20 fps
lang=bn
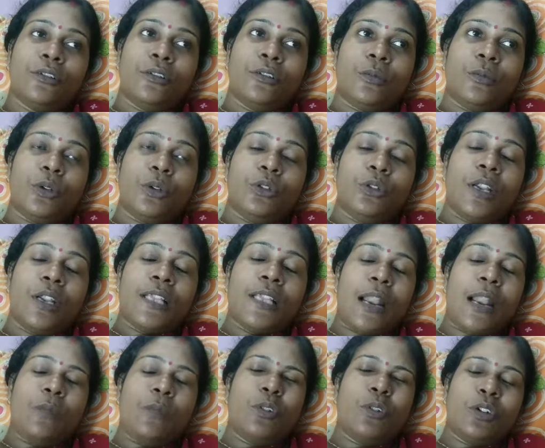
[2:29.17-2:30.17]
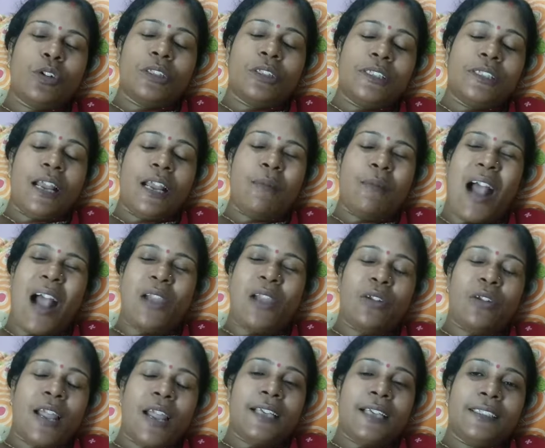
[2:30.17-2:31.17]
তো বন্ধুরা যেন মনে হচ্ছে আর
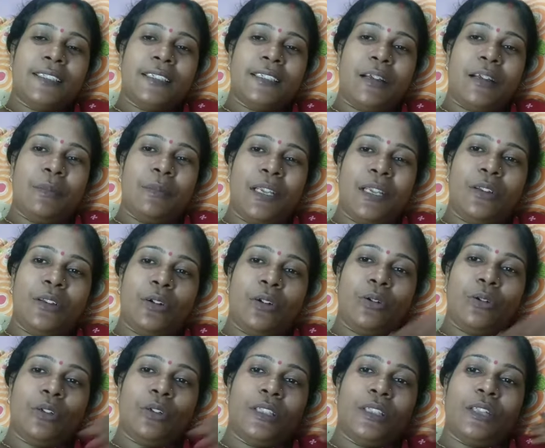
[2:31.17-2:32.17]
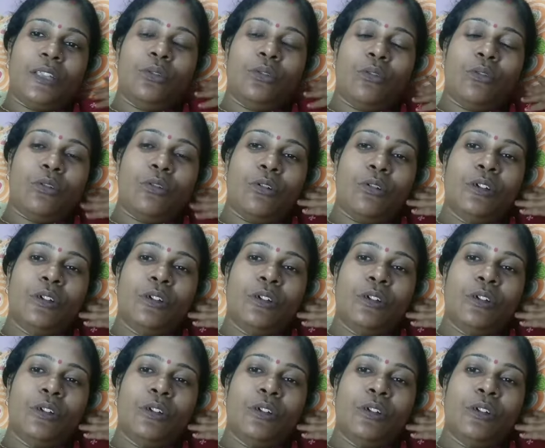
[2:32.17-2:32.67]
ভালো লাগছে না ভিডিও করতে তো